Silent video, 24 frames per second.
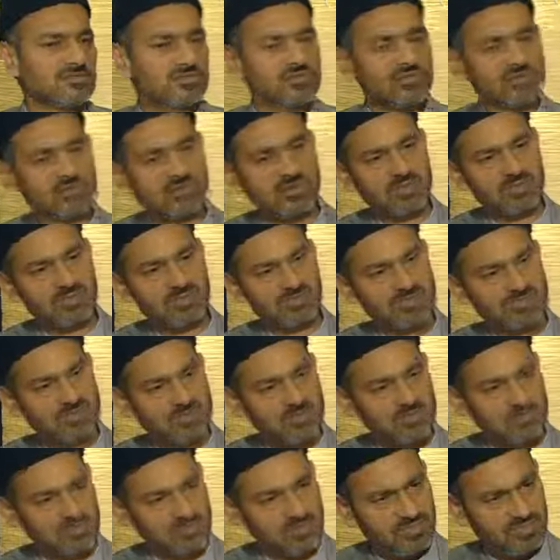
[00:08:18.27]
O zaman
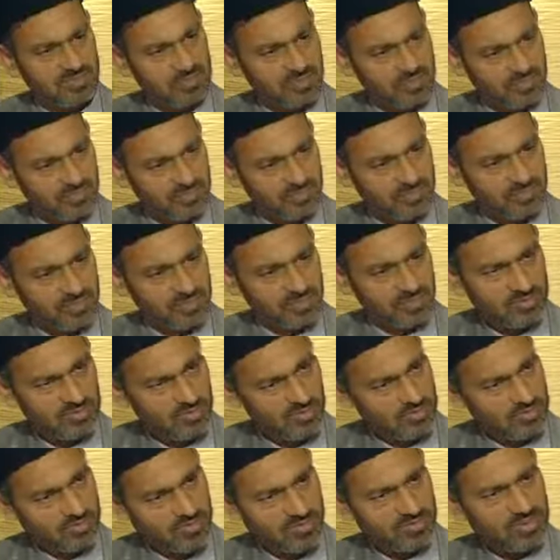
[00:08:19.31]
bin, bin
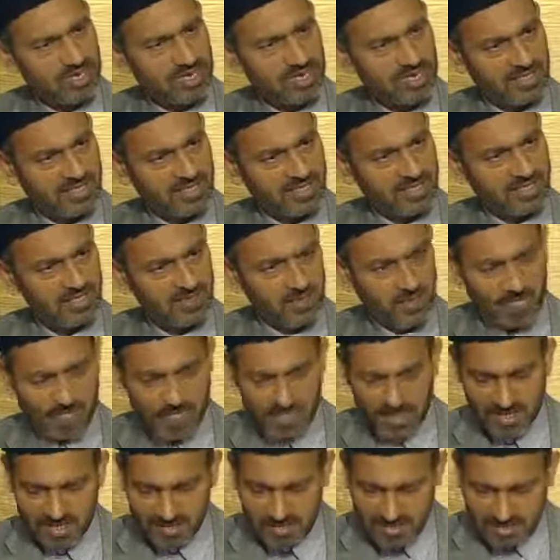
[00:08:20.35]
rupi büyük bir para değil. Evet.